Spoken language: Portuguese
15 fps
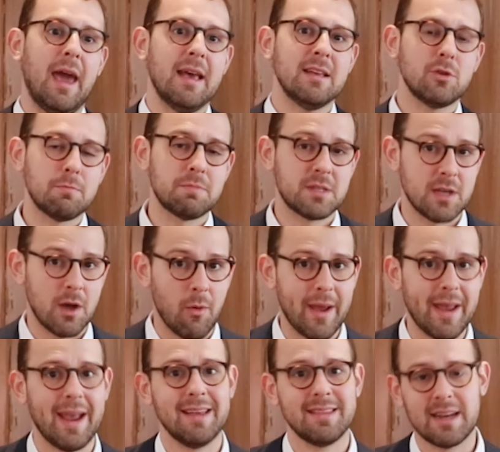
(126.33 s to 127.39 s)
essa opção
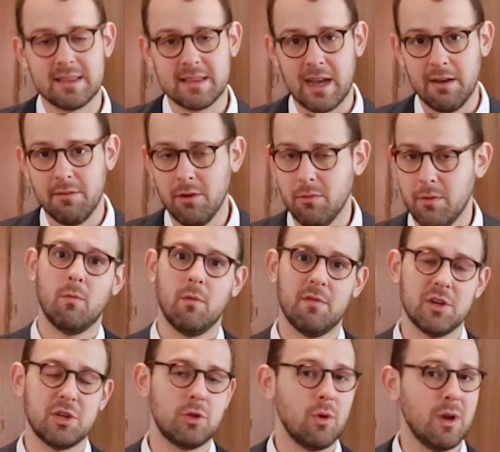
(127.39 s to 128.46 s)
é irretratável, o
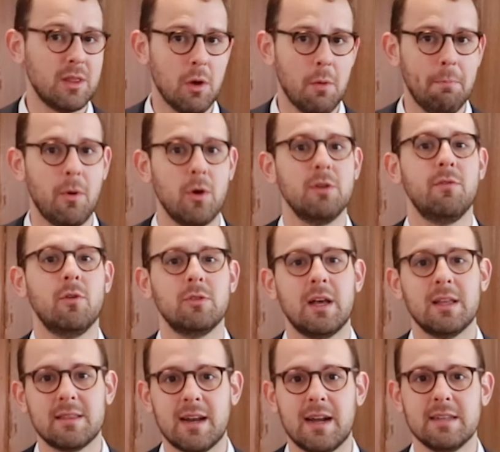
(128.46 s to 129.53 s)
investidor ele não pode
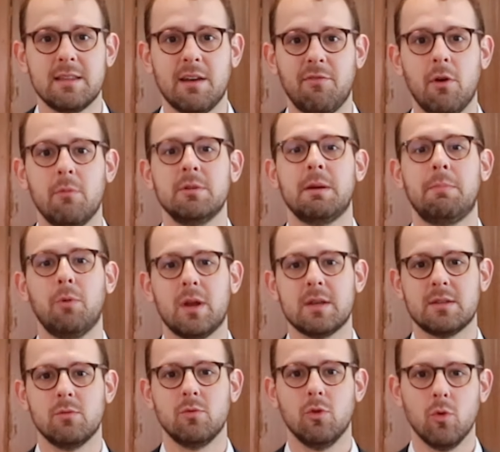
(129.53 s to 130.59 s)
voltar atrás da forma de
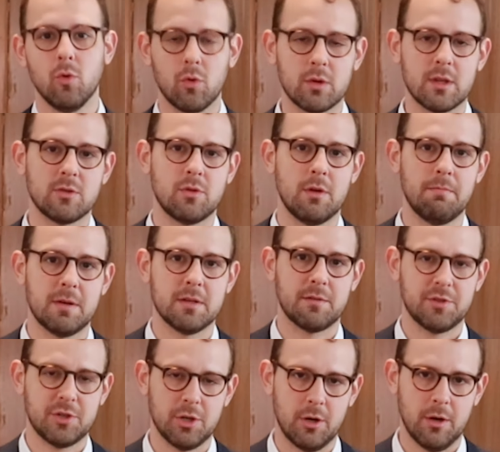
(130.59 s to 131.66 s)
apuração do lucro da sua empresa
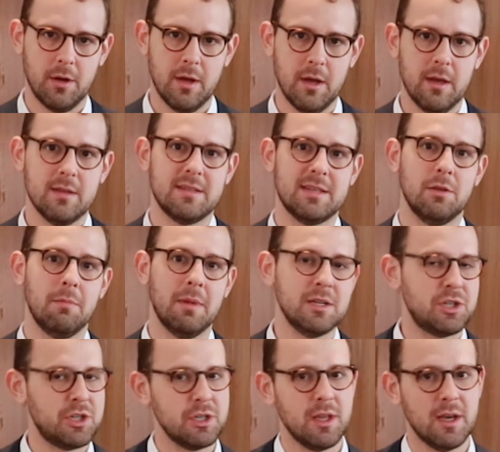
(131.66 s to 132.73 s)
offshore, sendo
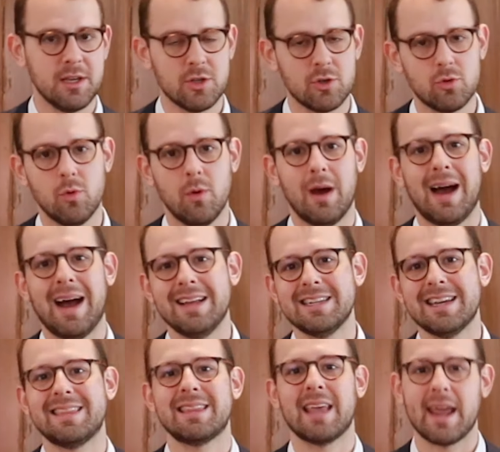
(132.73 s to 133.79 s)
mantida isso
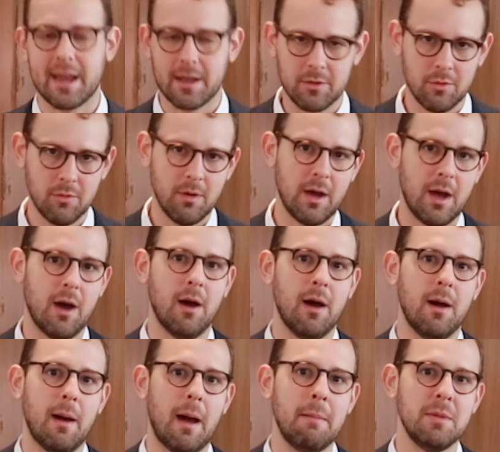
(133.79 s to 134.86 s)
ad eternum
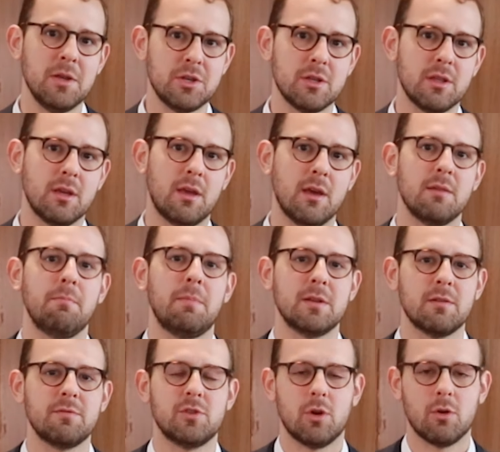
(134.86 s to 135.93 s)
à medida em que a
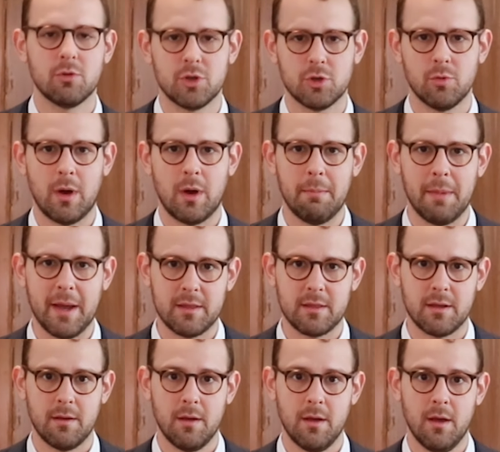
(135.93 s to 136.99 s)
empresa offshore continuar aberta.